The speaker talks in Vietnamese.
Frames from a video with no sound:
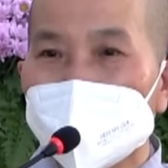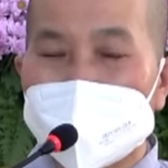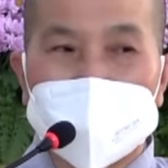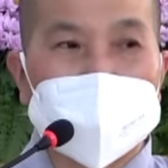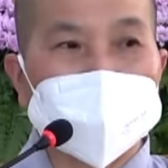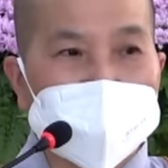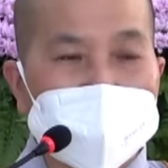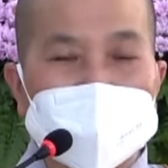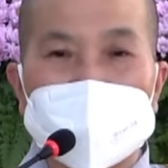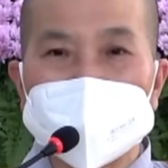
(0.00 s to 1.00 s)
Và hàng
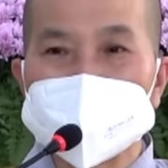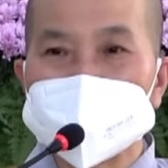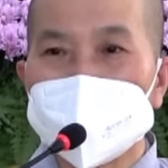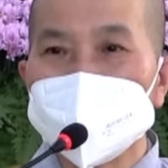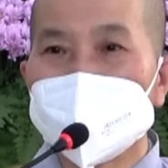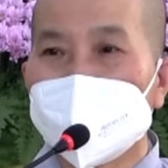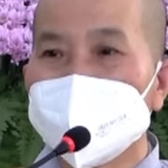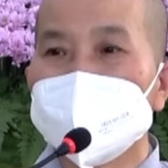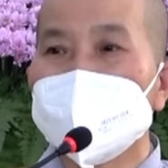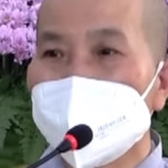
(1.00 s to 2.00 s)
ngày ăn xong
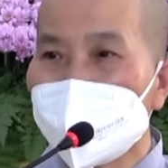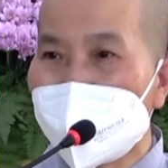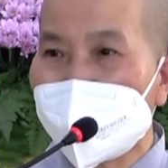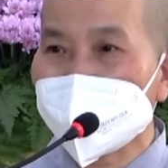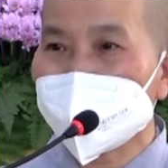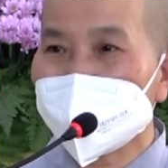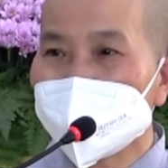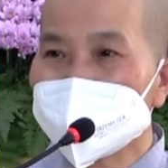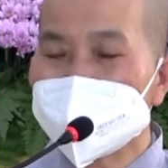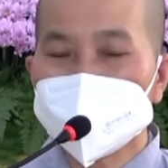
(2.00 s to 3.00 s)
rồi rửa bát,
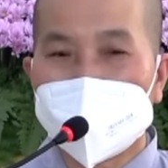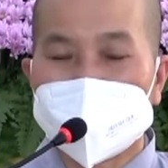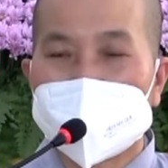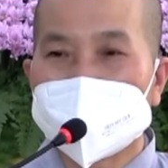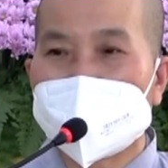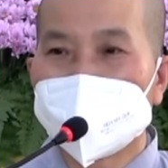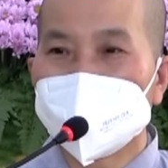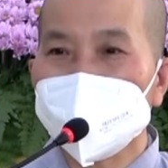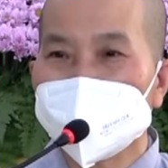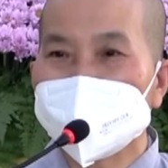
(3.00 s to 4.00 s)
sinh hoạt hàng ngày
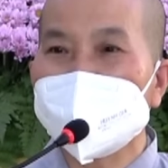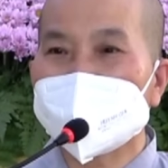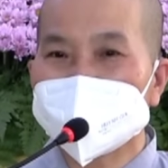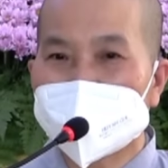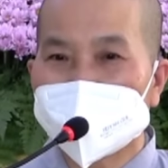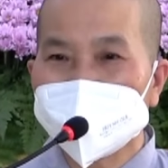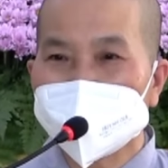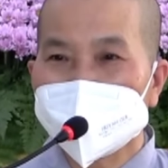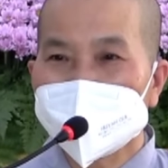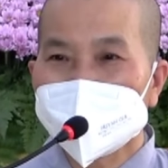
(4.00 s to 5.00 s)
của mình đó là vậy.
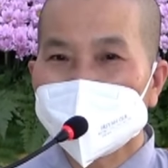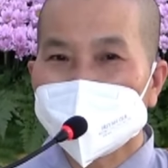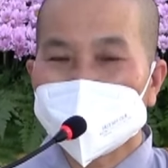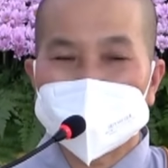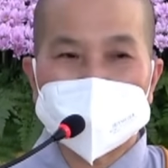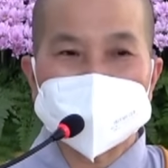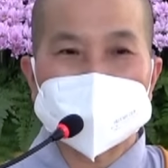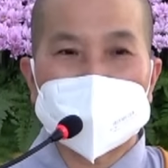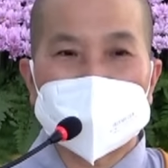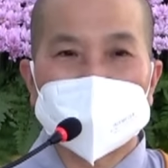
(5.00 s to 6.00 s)
Rồi thấy
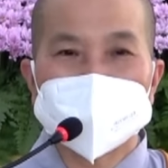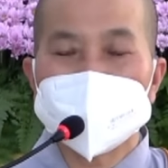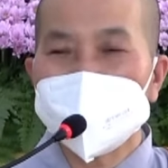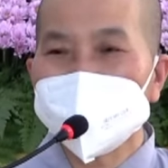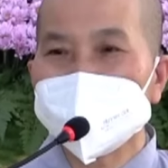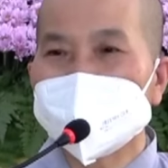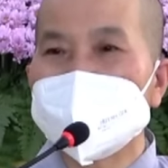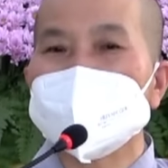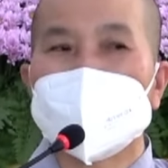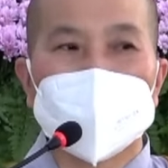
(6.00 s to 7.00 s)
nhà dơ
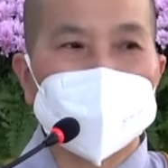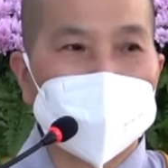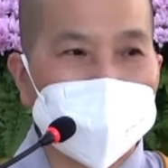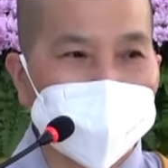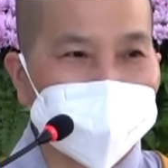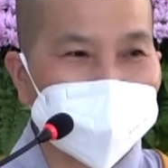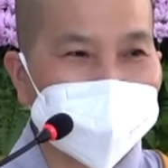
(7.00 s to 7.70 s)
lấy dổi quét.